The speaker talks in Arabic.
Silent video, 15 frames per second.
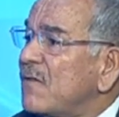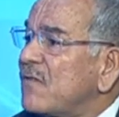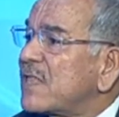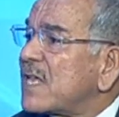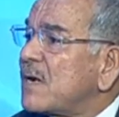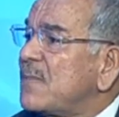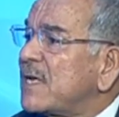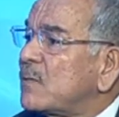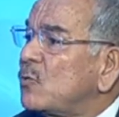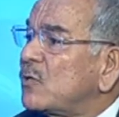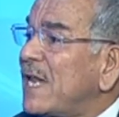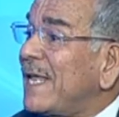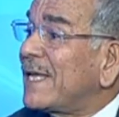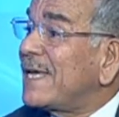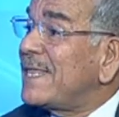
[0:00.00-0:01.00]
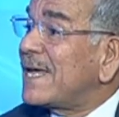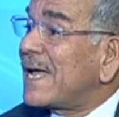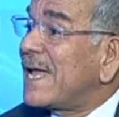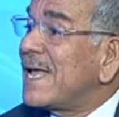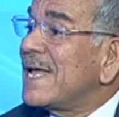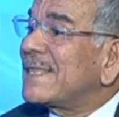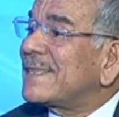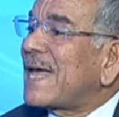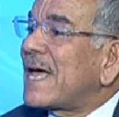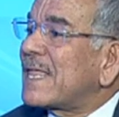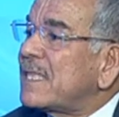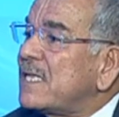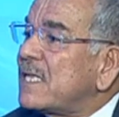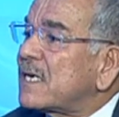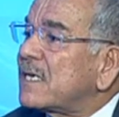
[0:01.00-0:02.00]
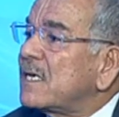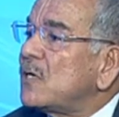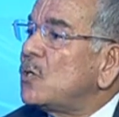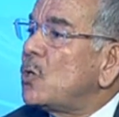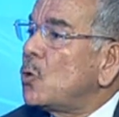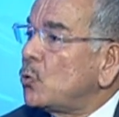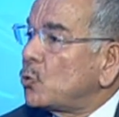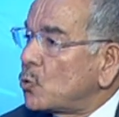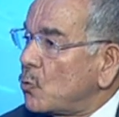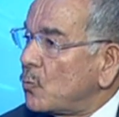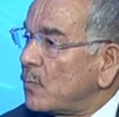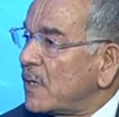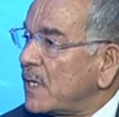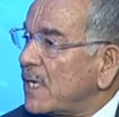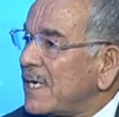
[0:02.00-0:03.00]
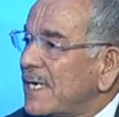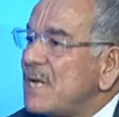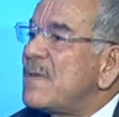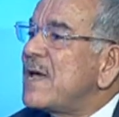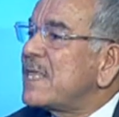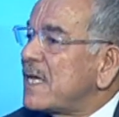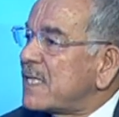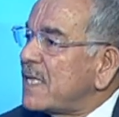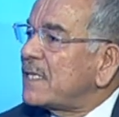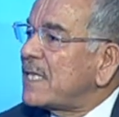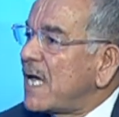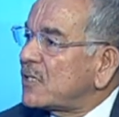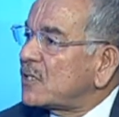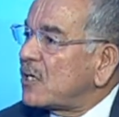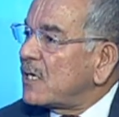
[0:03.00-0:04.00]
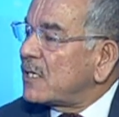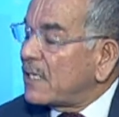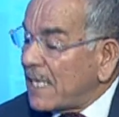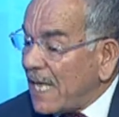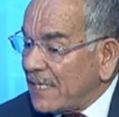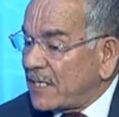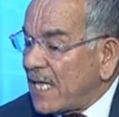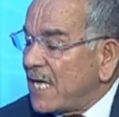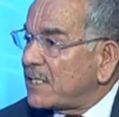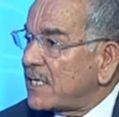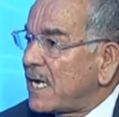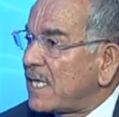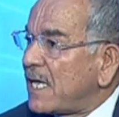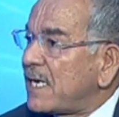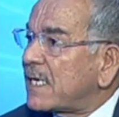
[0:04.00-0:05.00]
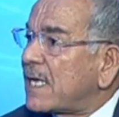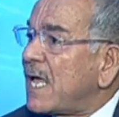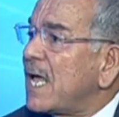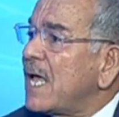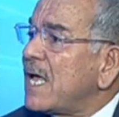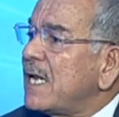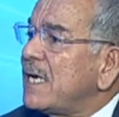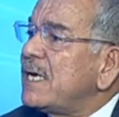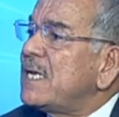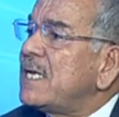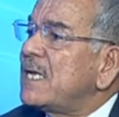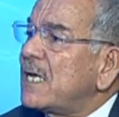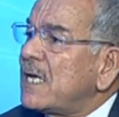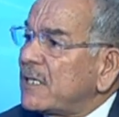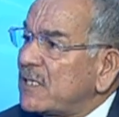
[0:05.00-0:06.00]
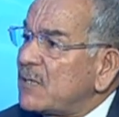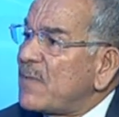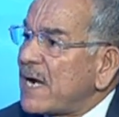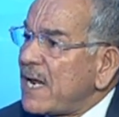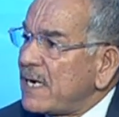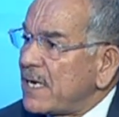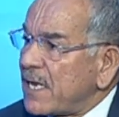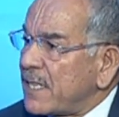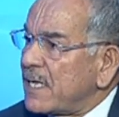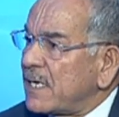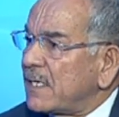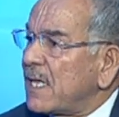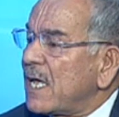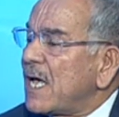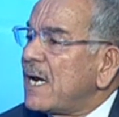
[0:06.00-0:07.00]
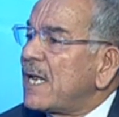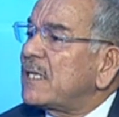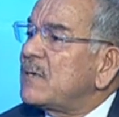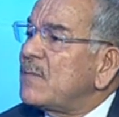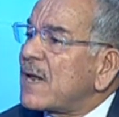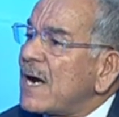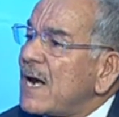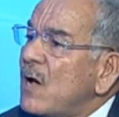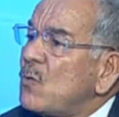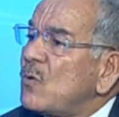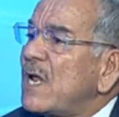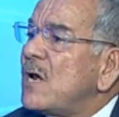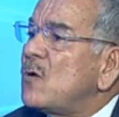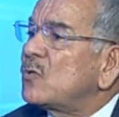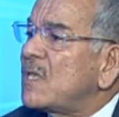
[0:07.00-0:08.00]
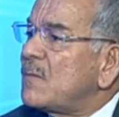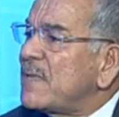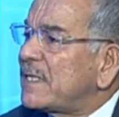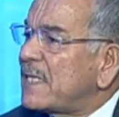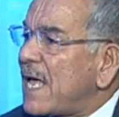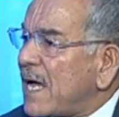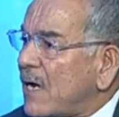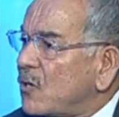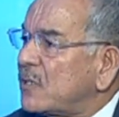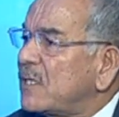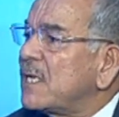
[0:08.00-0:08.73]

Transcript: في ضربات متلاحقه ذاك تحضير للهجوم لماذا اذا تهجل تاجل ذلك لاعتبارين اثنين الاعتبار الاول انه تم التاكد